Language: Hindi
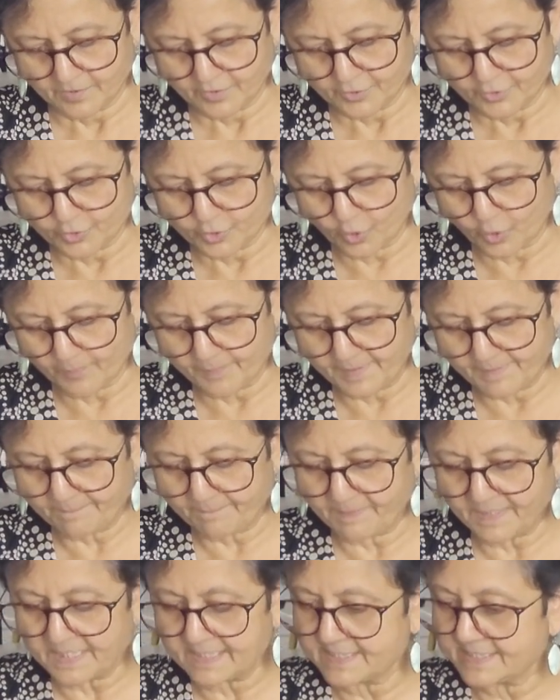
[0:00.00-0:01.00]
जो भी
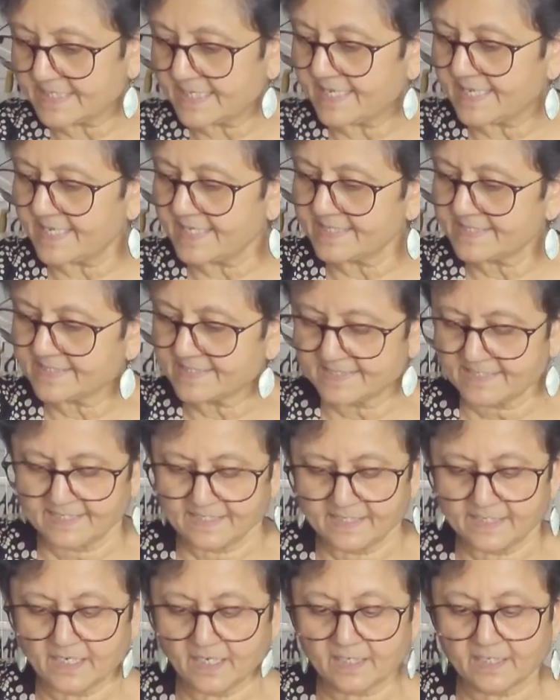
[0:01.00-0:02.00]
पीसेस
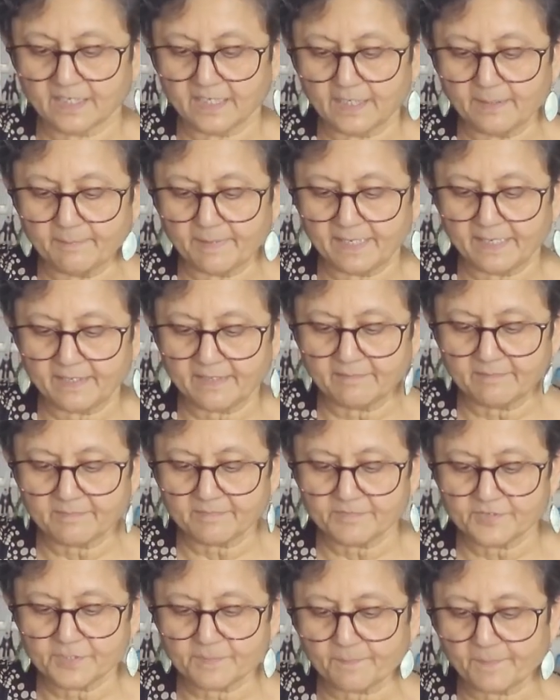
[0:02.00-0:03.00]
ढक्कन में
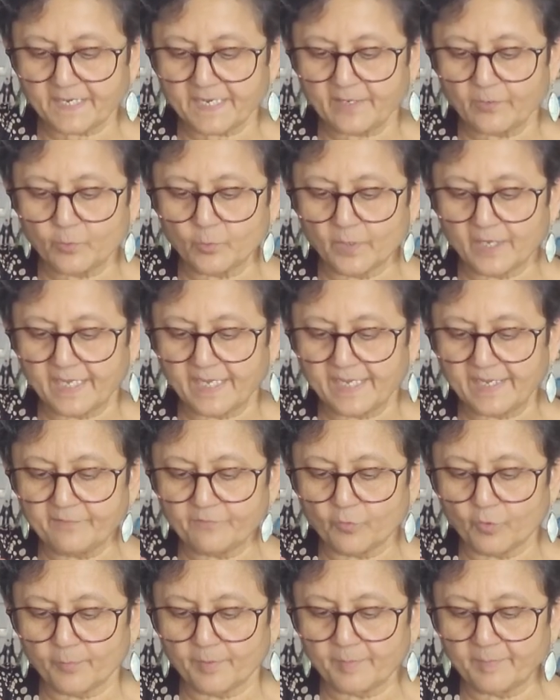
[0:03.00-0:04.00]
चिपके हुए हैं
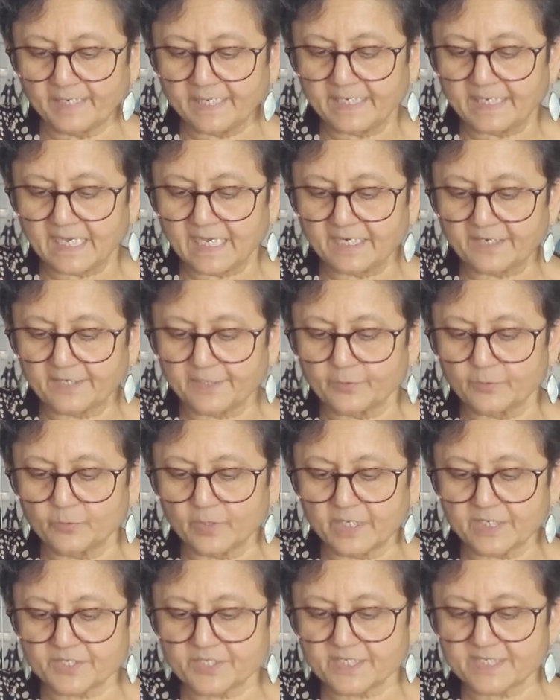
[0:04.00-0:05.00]
वो भी मैं निकाल रही हूँ
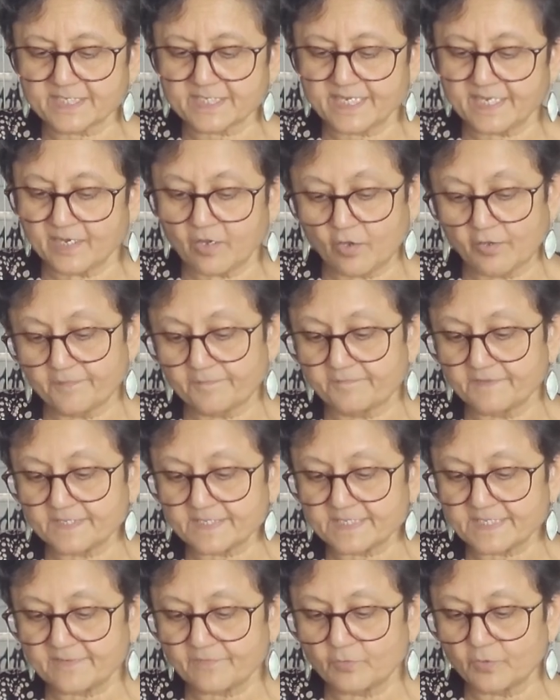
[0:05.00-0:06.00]
अच्छे से और फिर
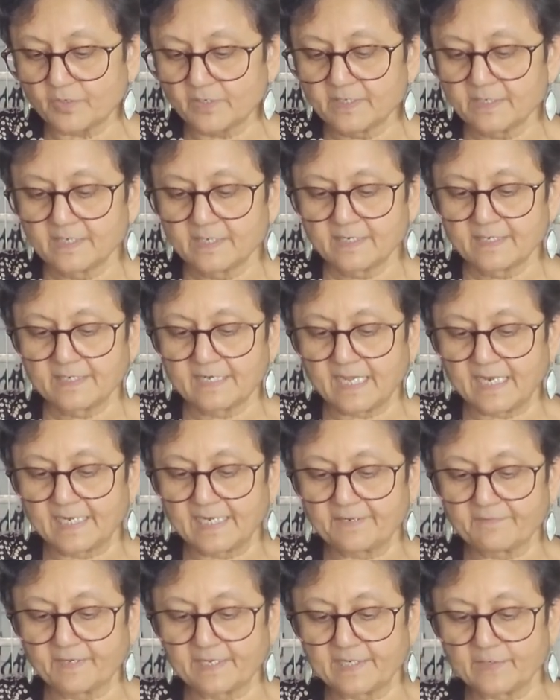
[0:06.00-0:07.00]
से वो
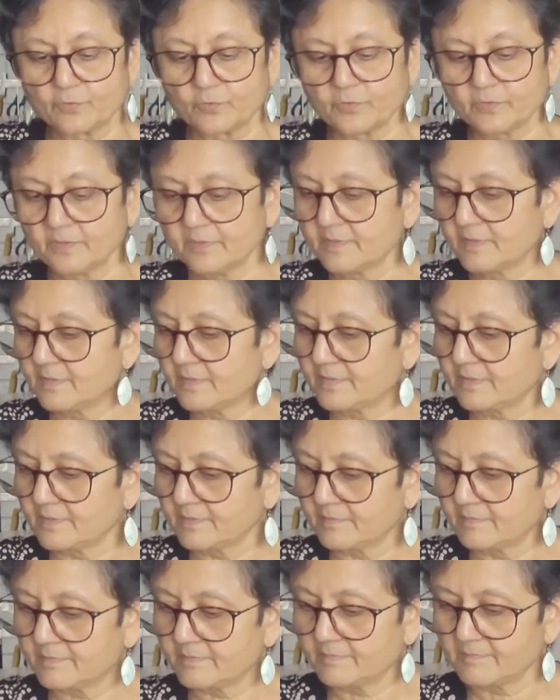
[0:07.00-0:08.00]
डालने वाली हूँ
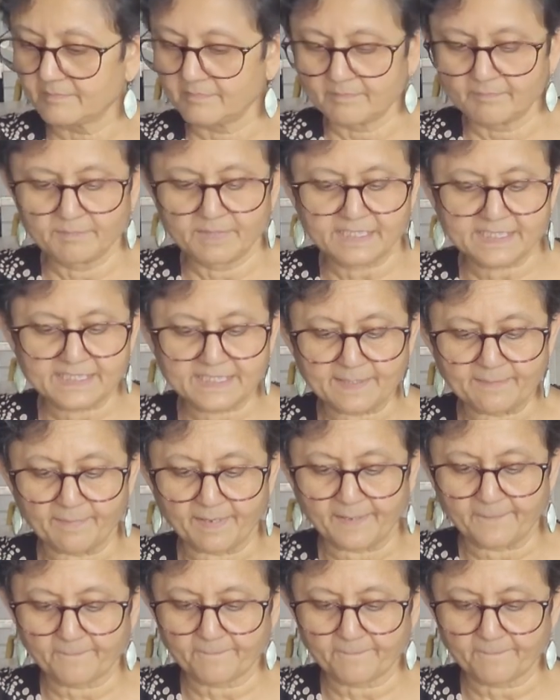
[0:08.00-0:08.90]
मिक्सी में